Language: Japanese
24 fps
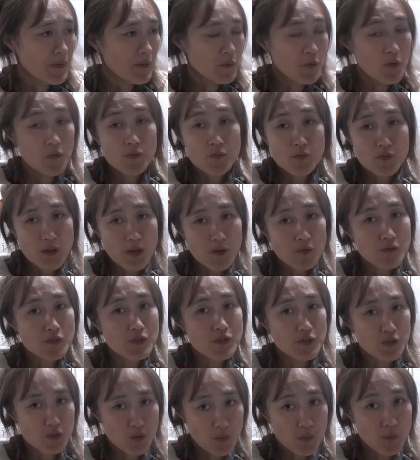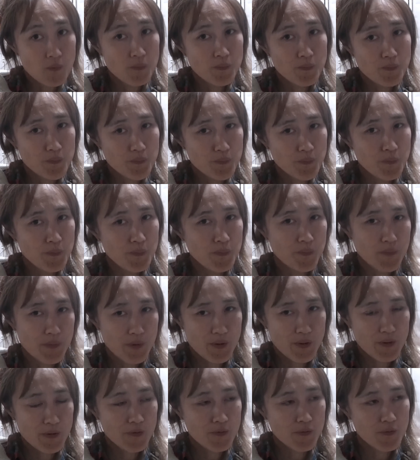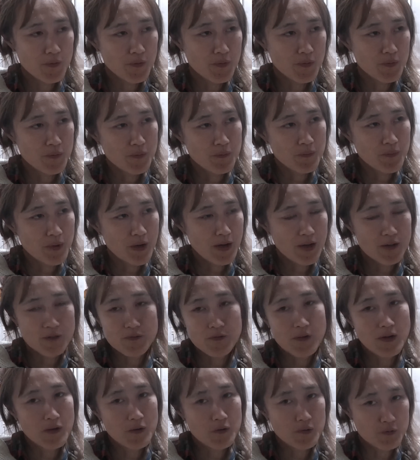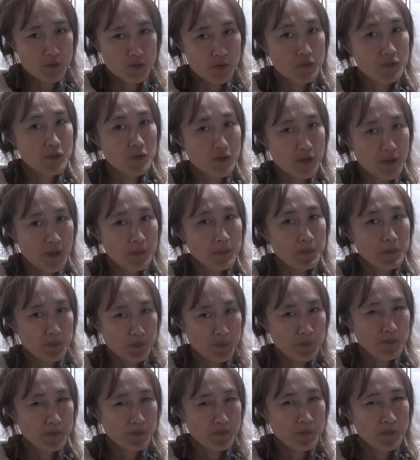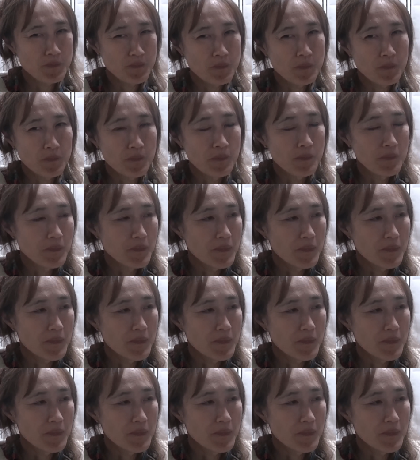うほんと楽しいよ、うん、ああいう格好するとねっ